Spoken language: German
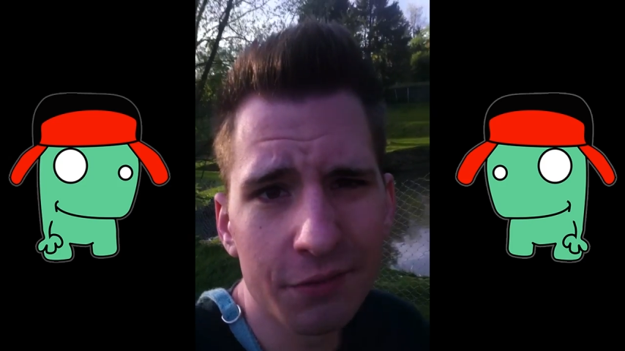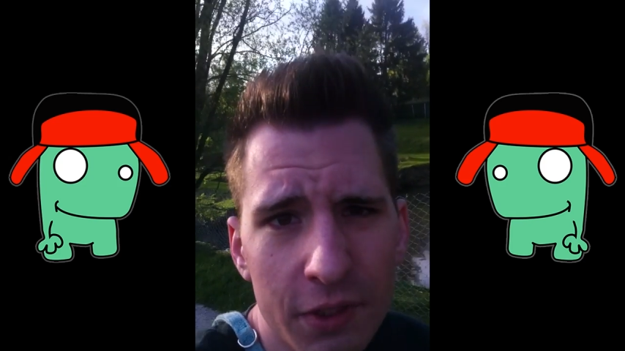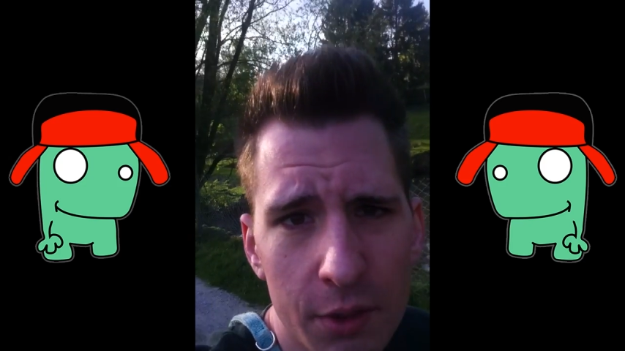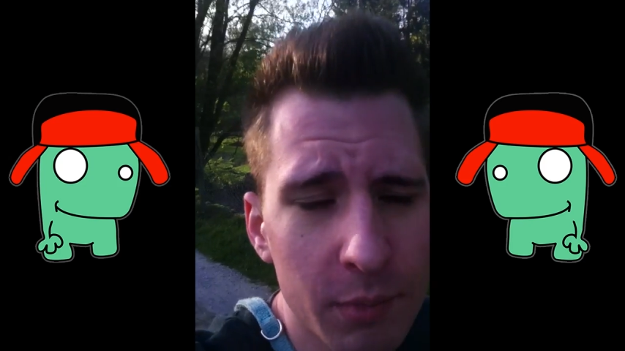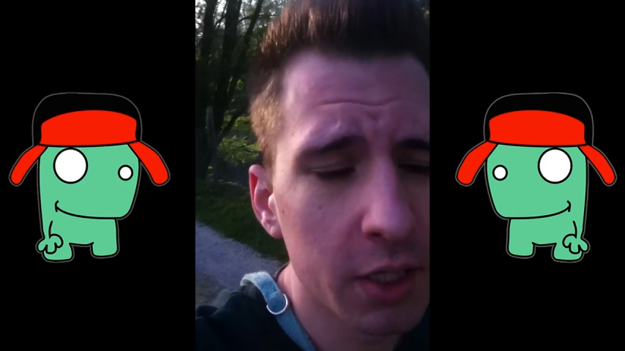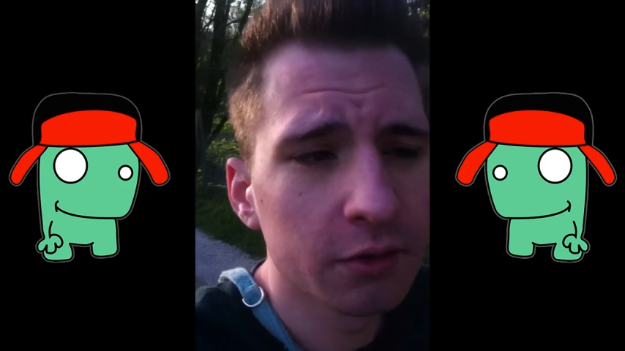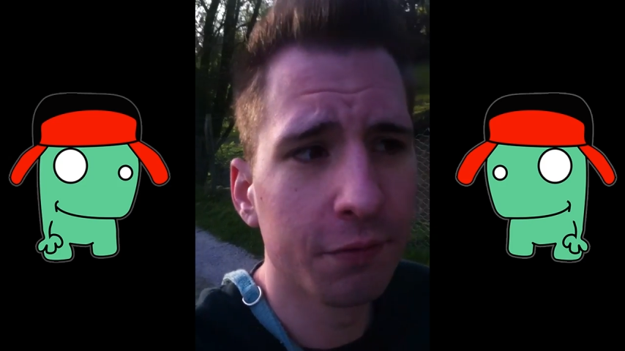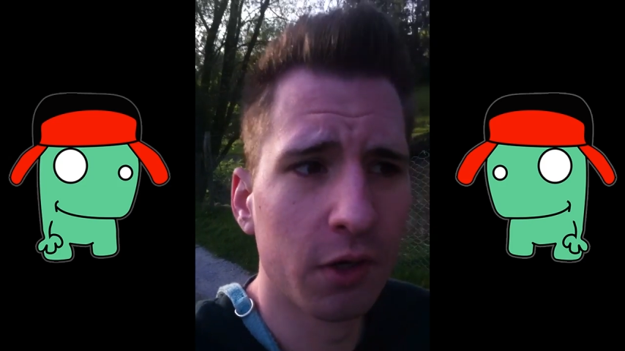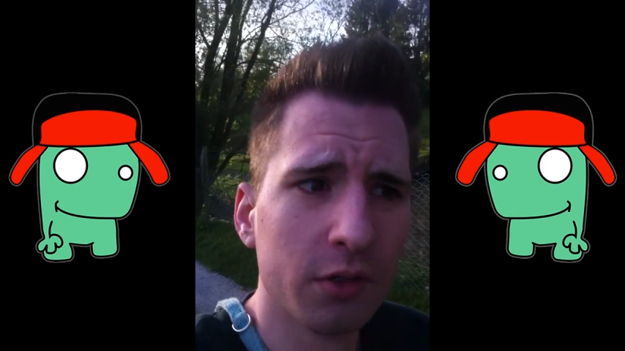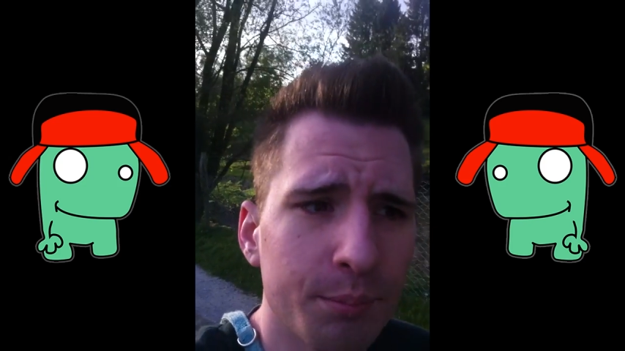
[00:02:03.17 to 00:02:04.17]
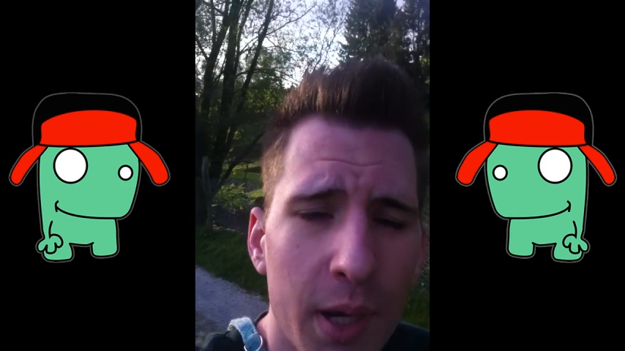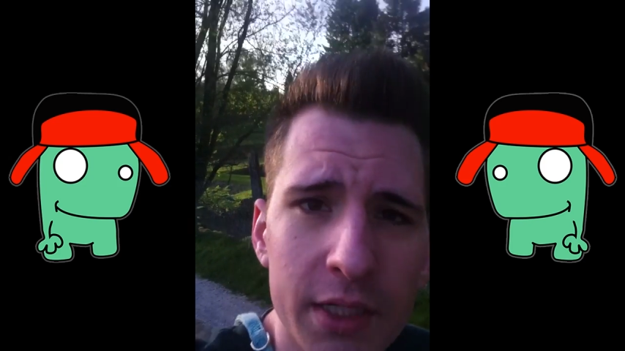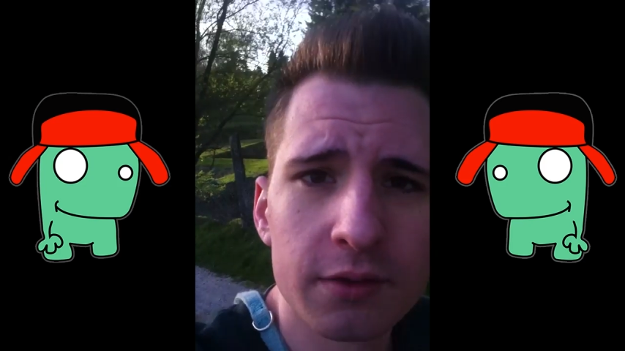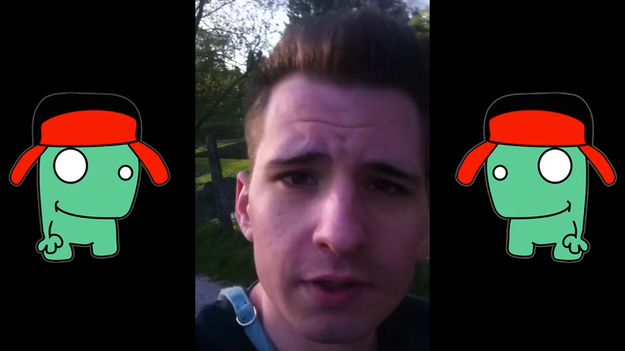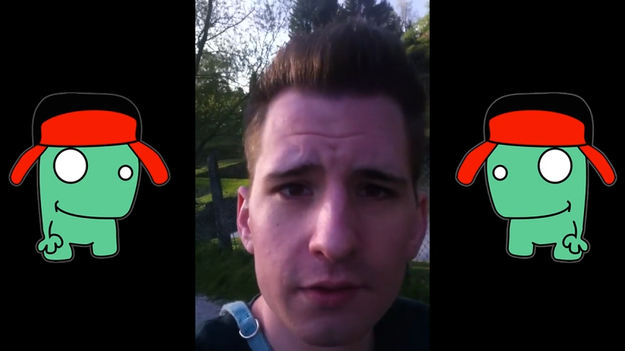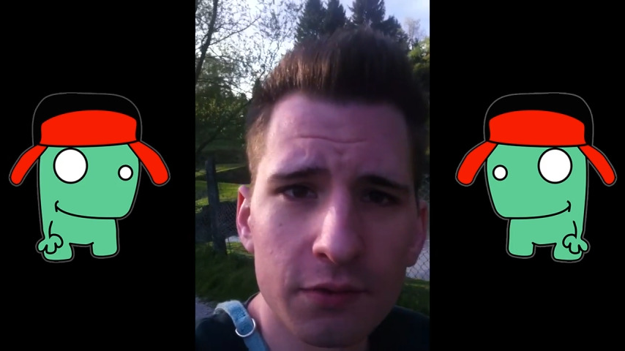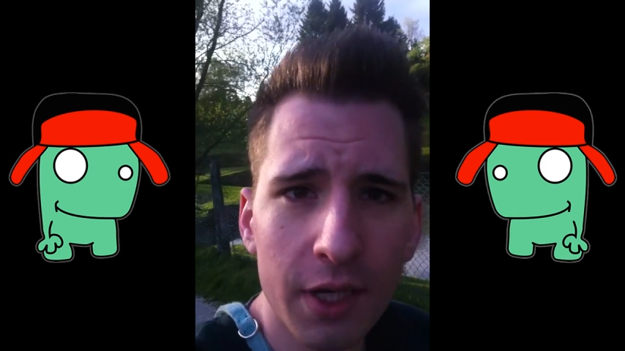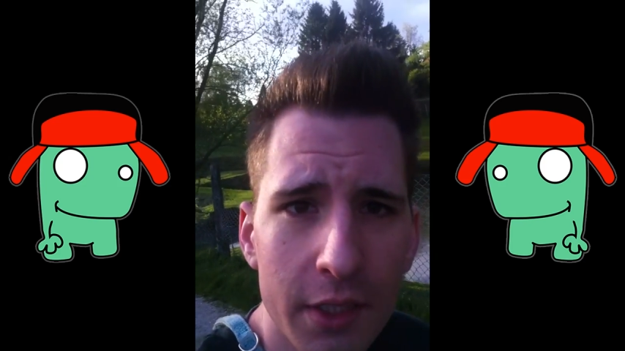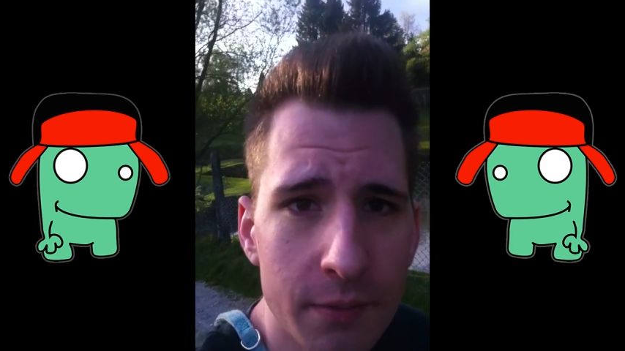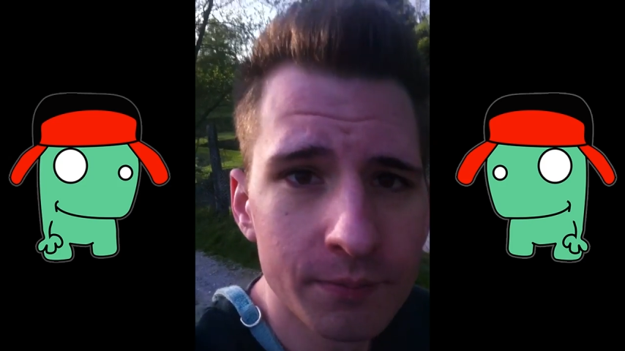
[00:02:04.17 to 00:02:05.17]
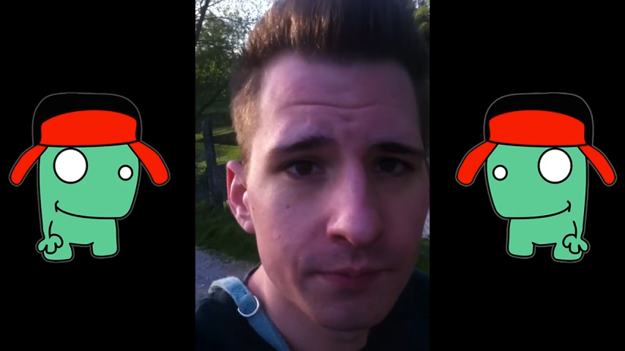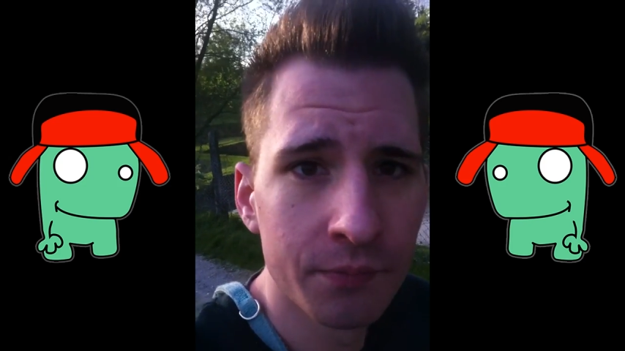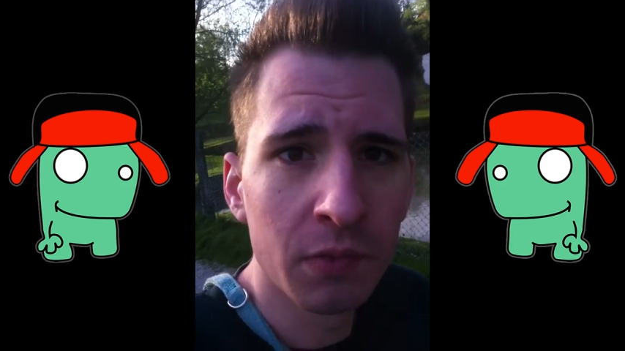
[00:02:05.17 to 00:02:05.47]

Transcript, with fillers: Ist von den Machern von Planet Side 2.